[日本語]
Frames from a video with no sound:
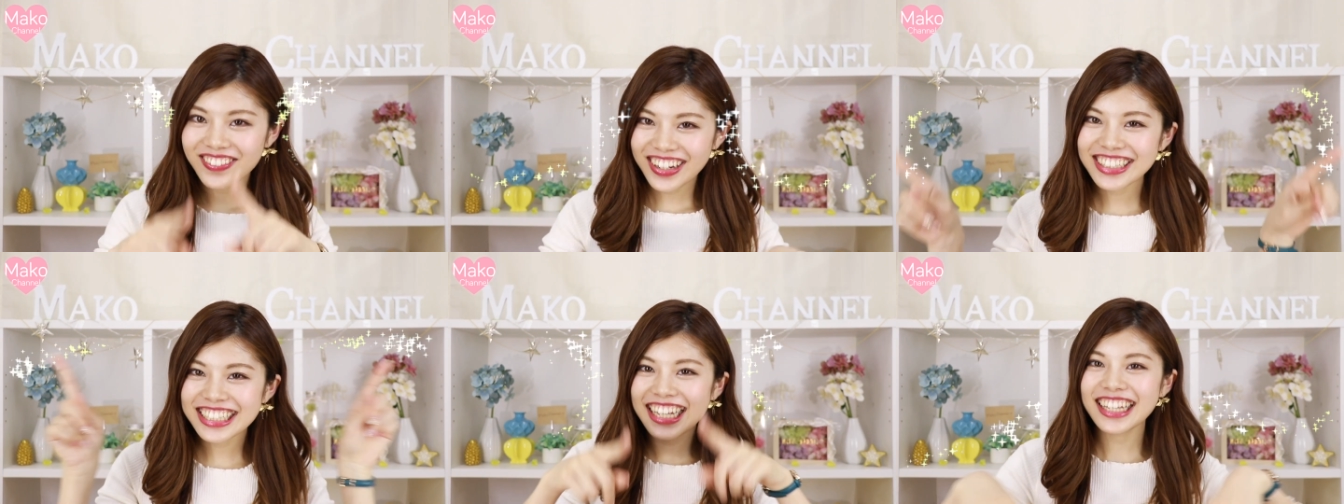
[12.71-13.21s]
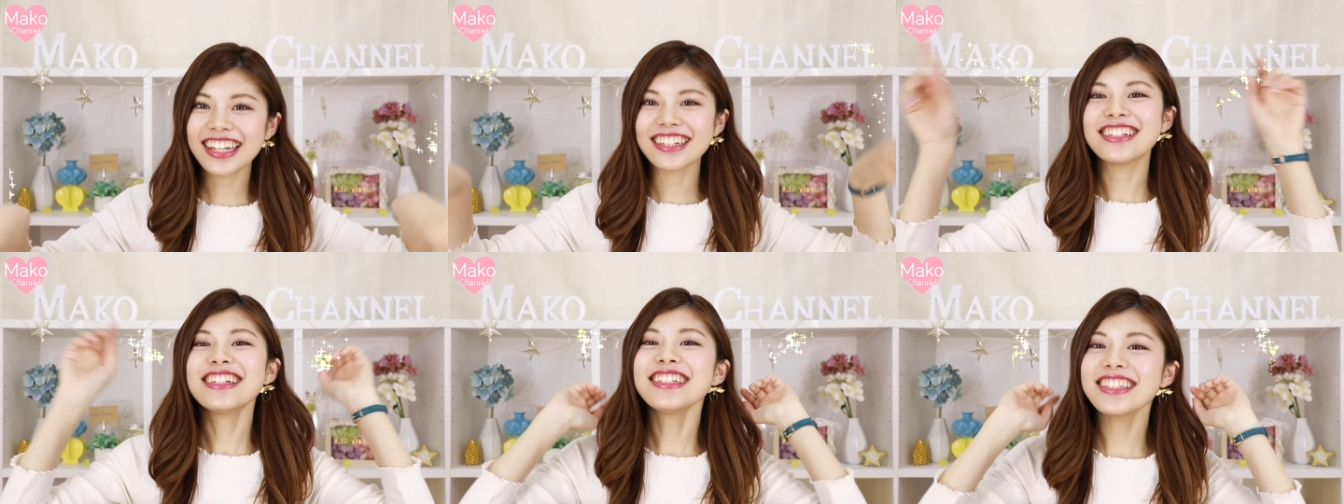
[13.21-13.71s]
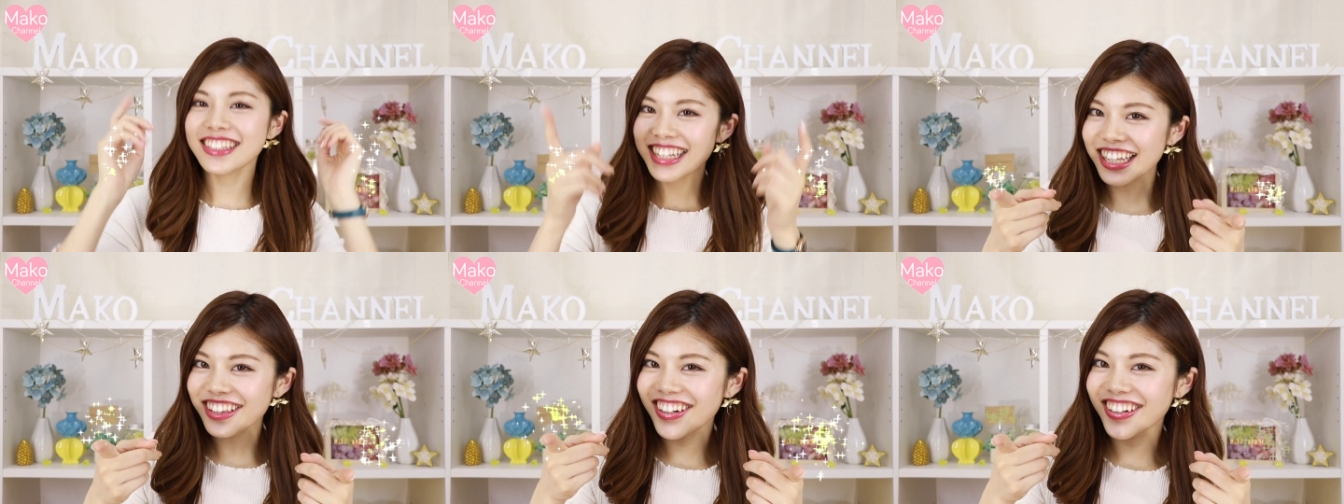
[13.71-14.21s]
まこ
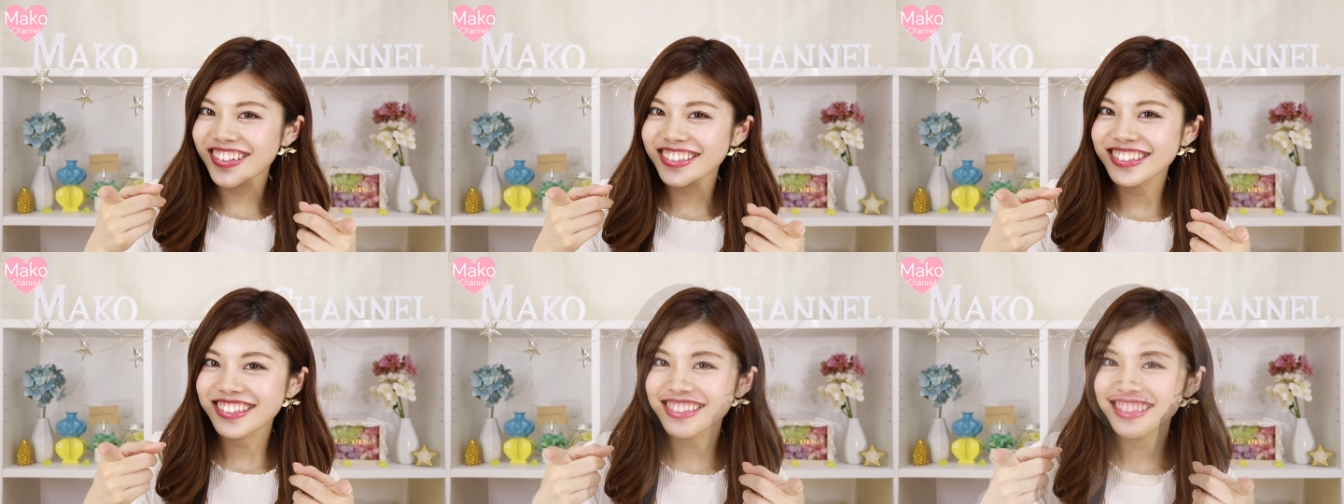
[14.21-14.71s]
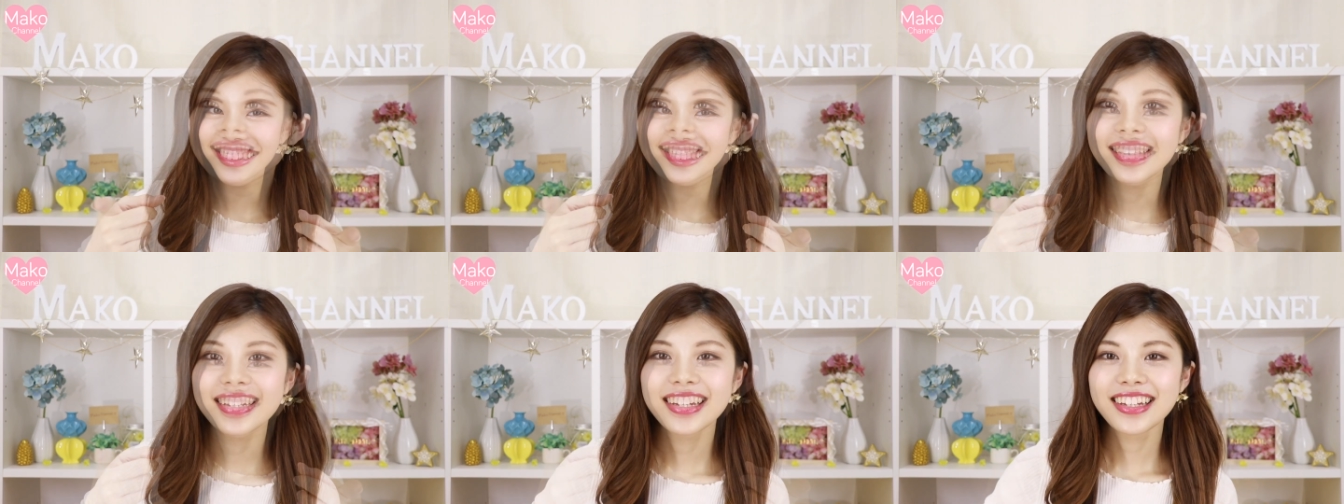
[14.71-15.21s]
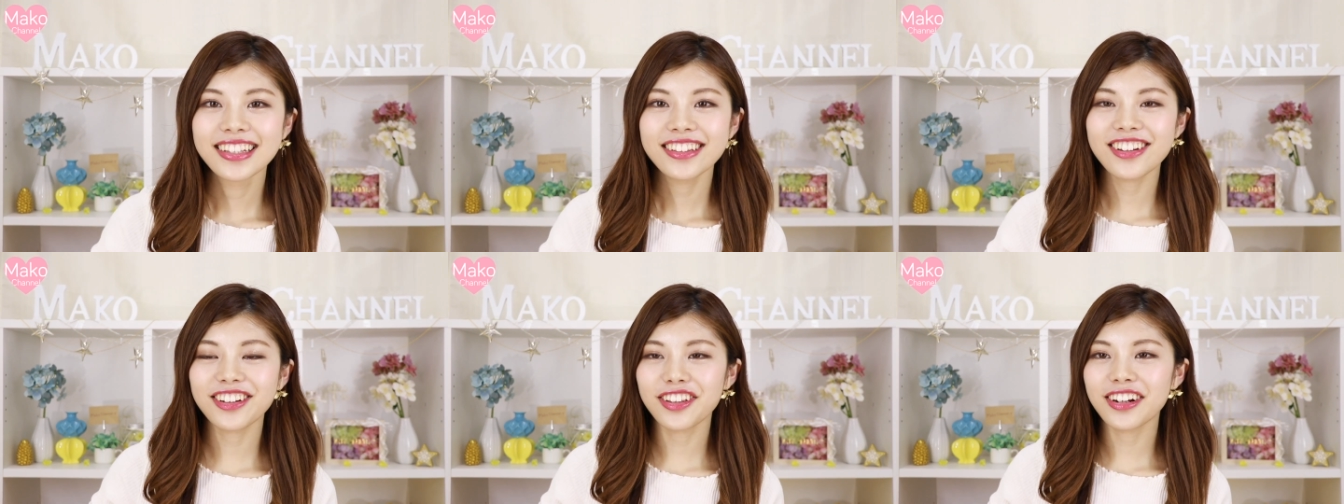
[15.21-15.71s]

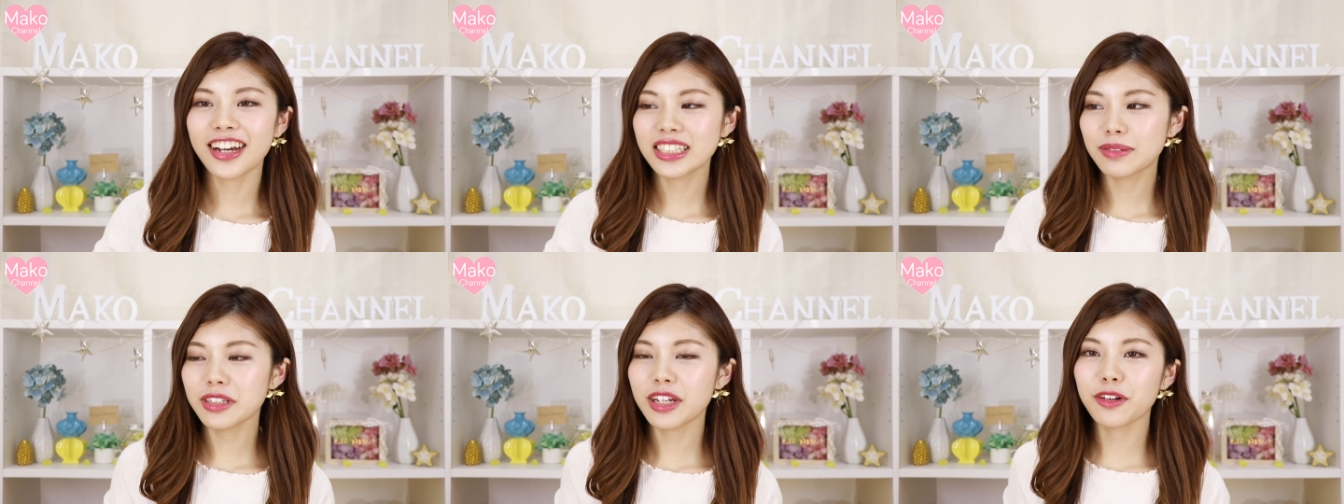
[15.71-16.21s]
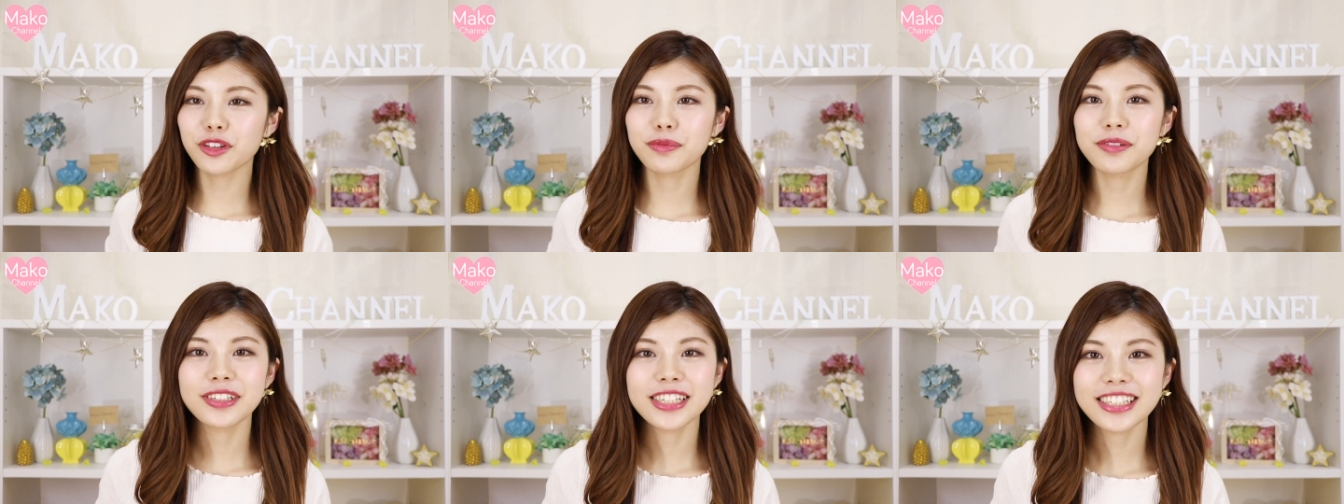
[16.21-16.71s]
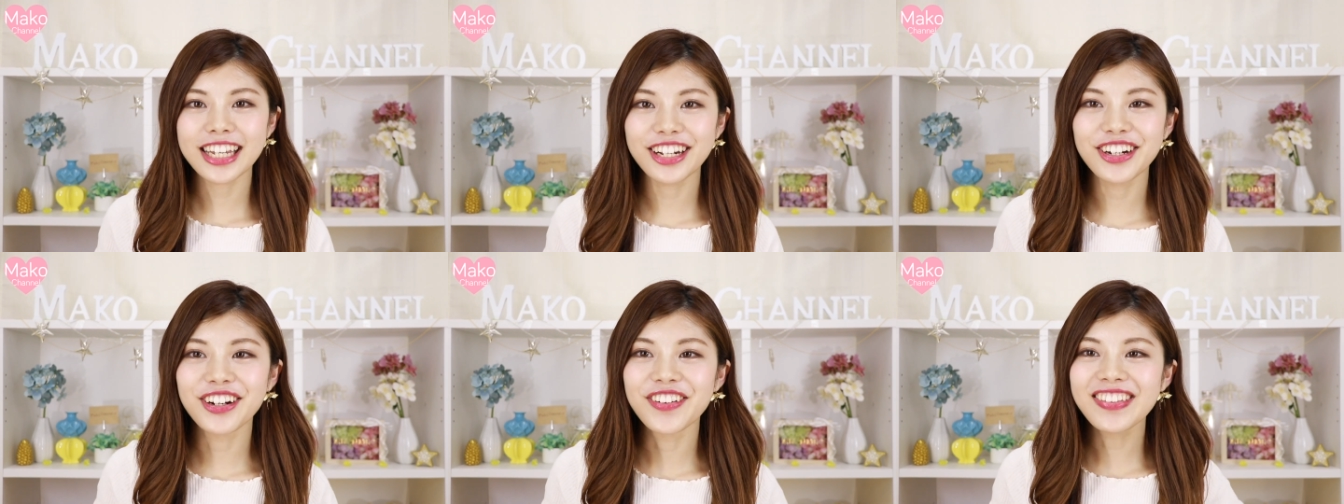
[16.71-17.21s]
チャンネルスタートということで始めていこうと思うんですけ
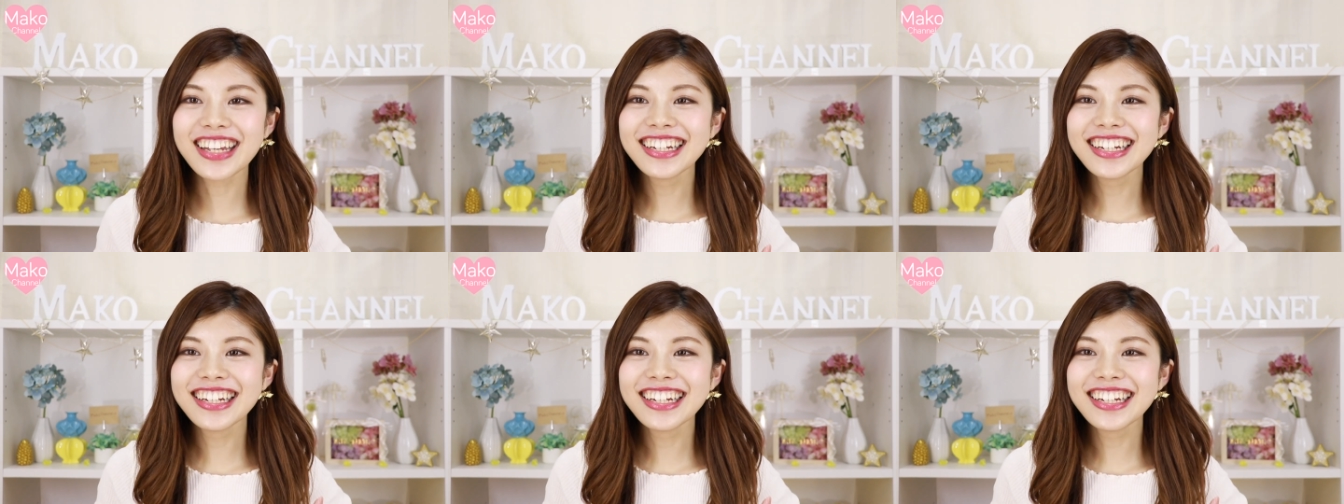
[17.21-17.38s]
ど